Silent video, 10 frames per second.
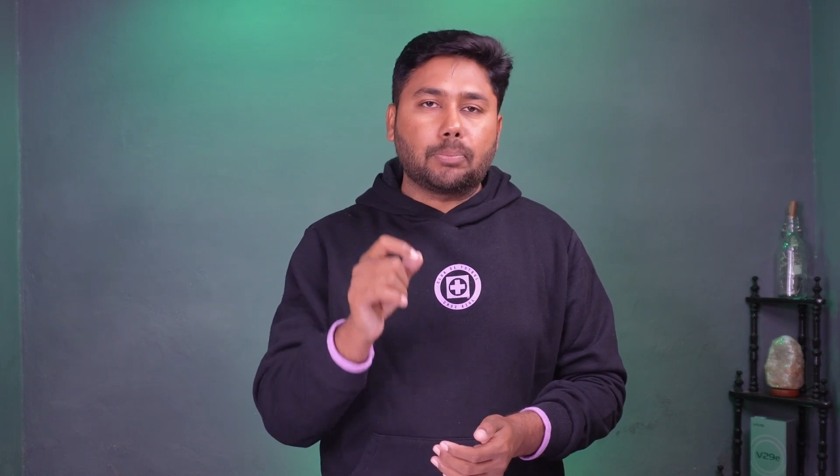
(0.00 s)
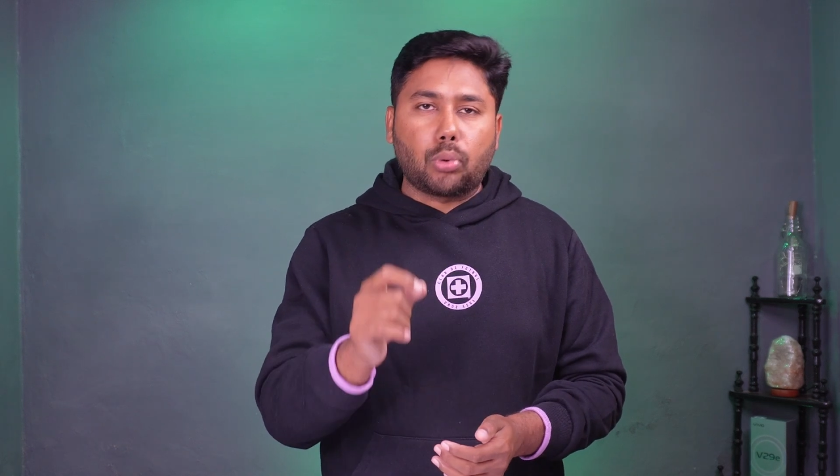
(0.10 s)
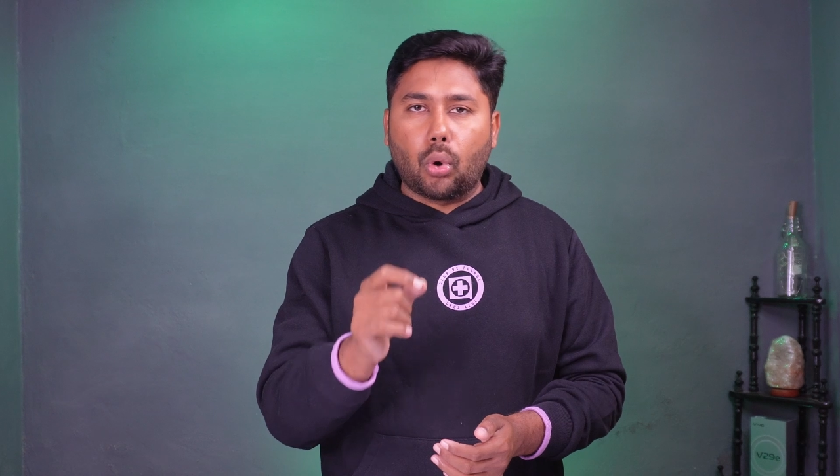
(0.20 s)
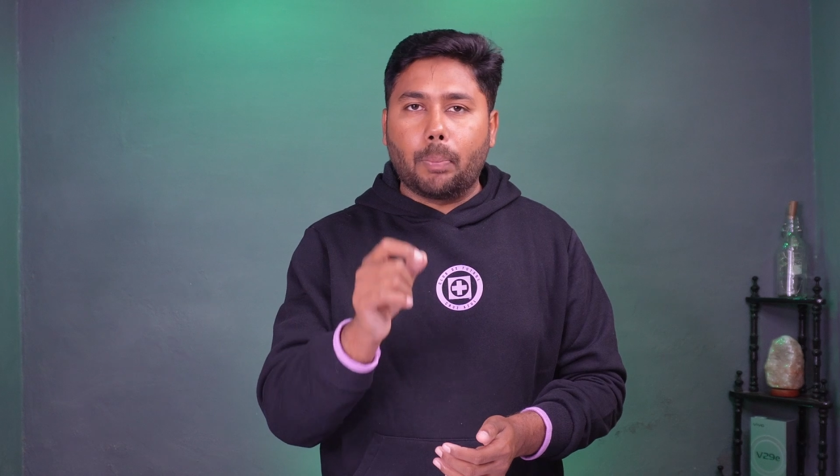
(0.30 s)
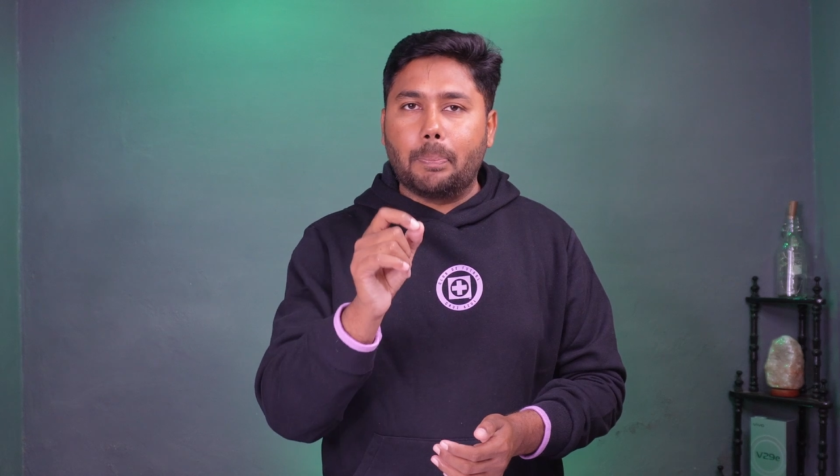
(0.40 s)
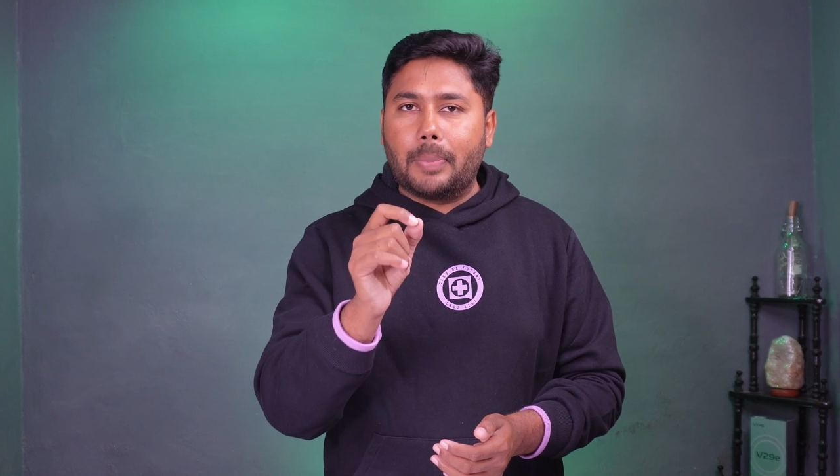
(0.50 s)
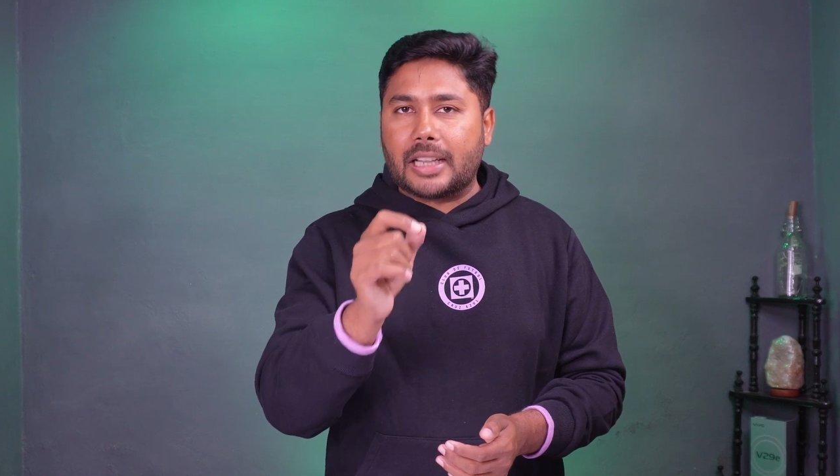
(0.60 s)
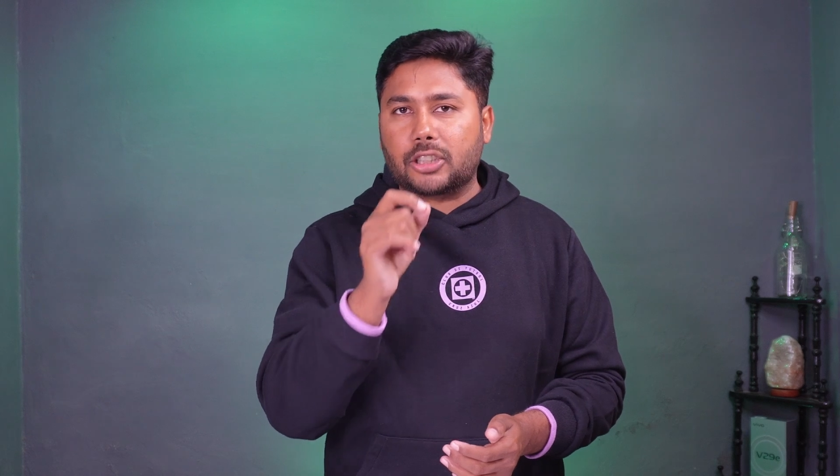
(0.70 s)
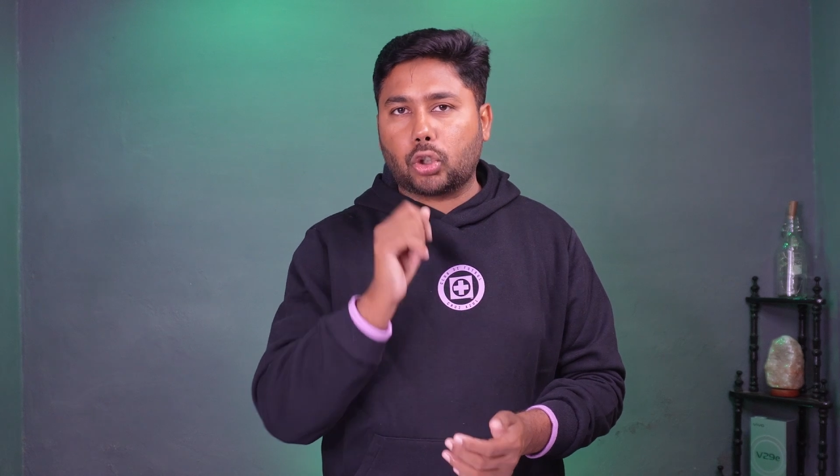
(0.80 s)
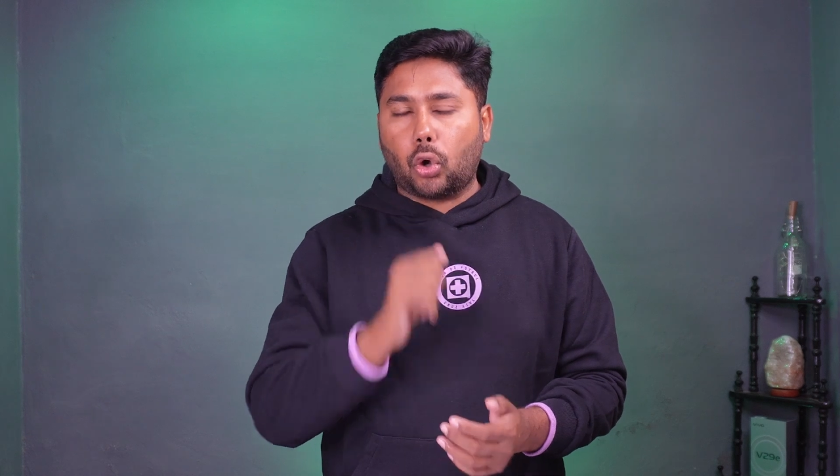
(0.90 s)
Pro
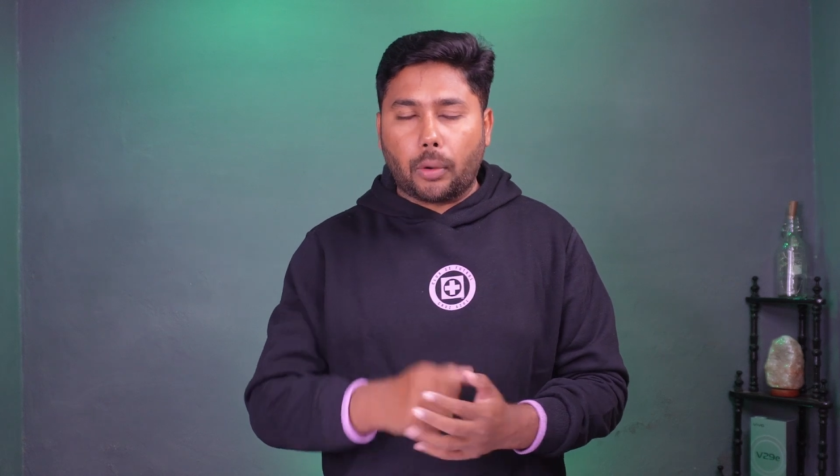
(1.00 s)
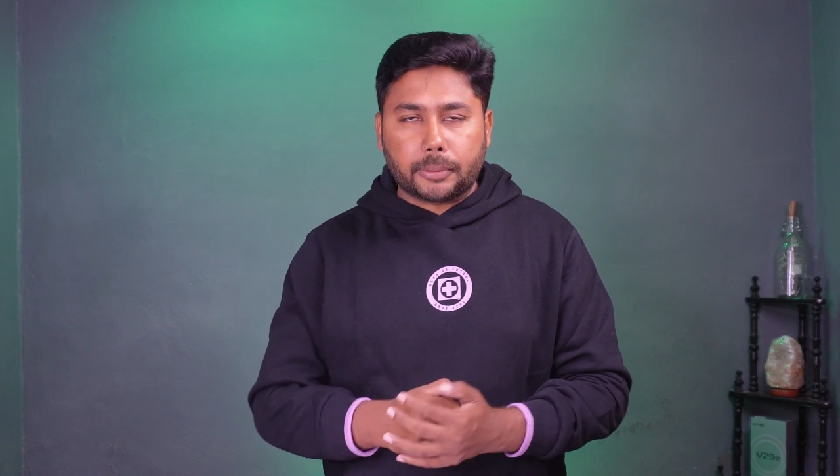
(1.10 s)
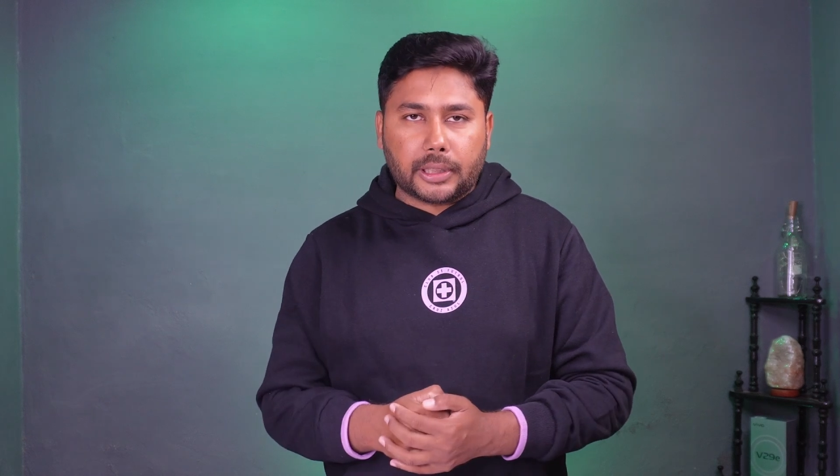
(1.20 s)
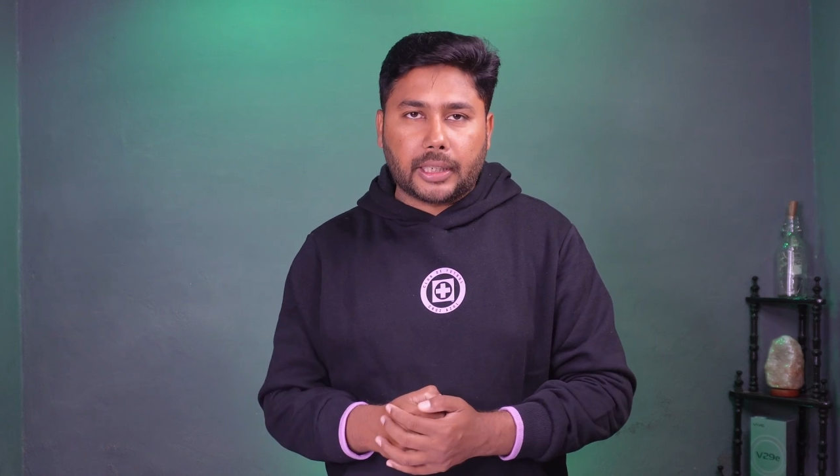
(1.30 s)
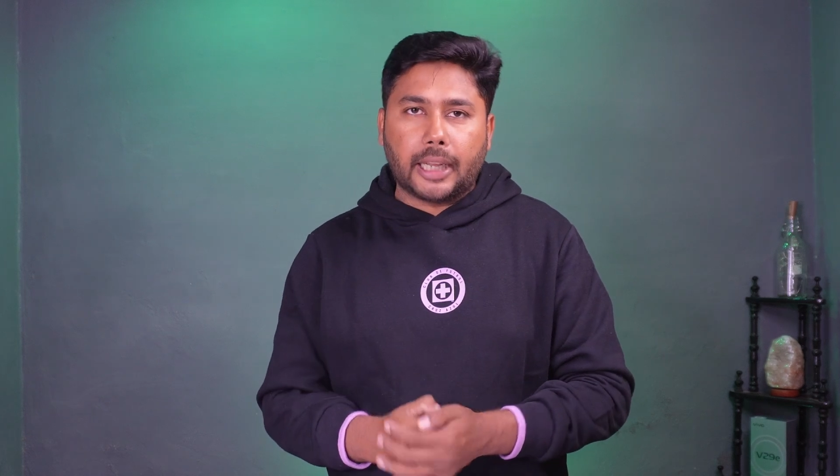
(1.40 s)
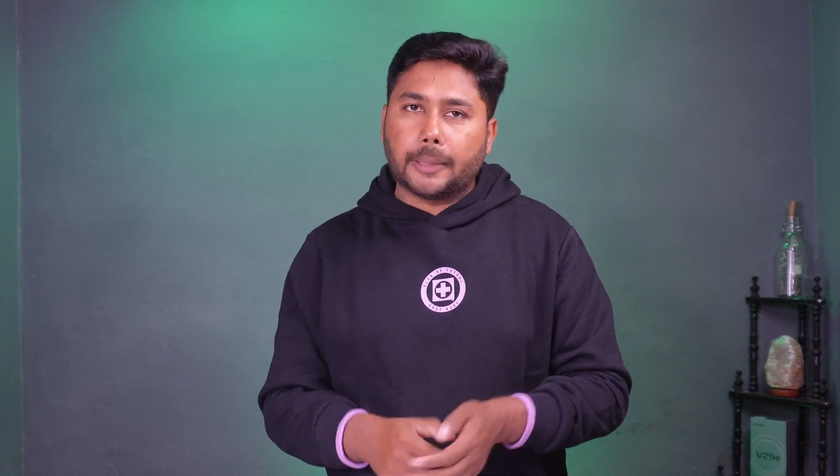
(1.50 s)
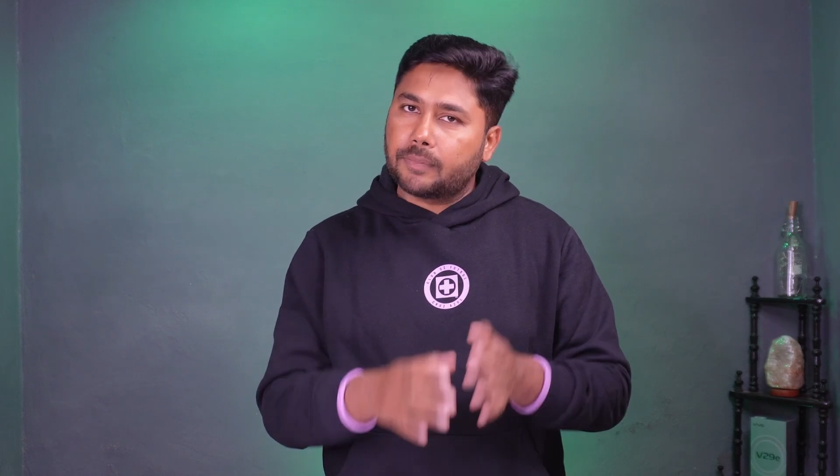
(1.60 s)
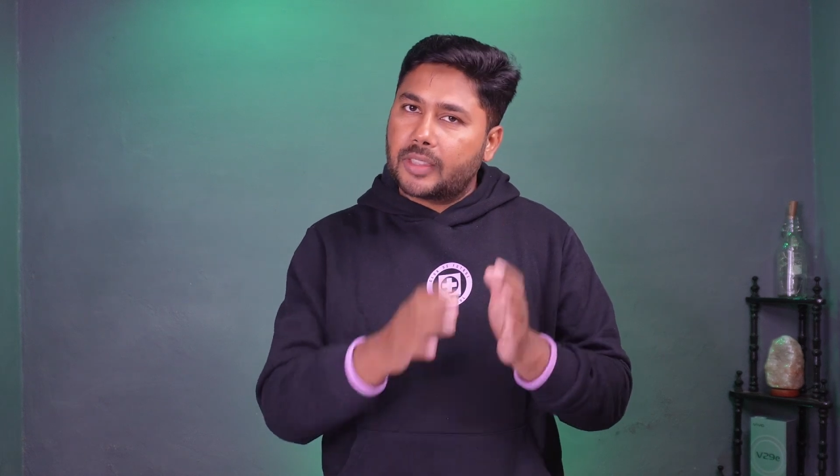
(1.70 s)
बेस्ट ऑप्शन है